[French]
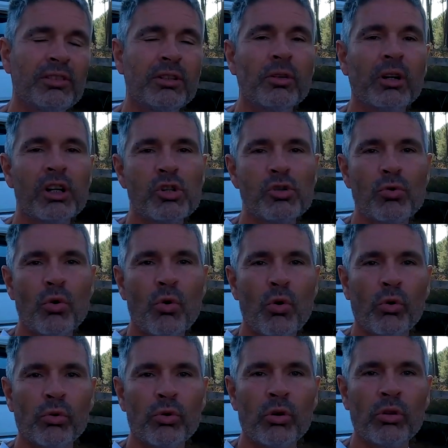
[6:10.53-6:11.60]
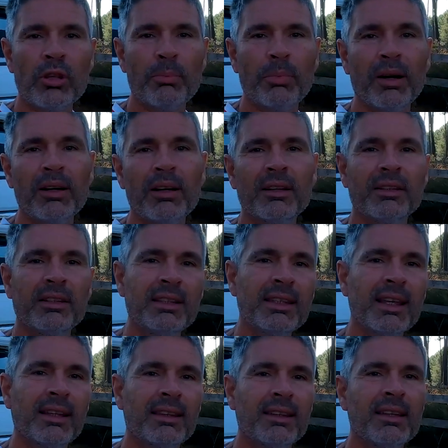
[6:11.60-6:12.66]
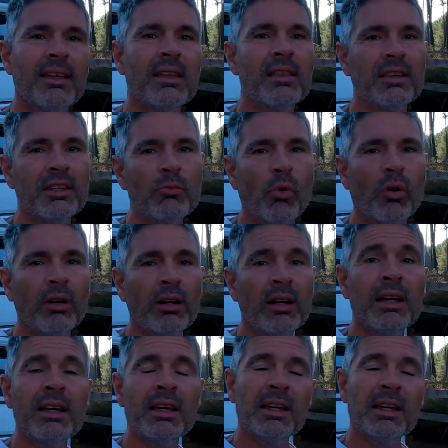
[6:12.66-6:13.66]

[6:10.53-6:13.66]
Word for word: C'est une région qu'on ne connaît pas, ni Nat, ni moi.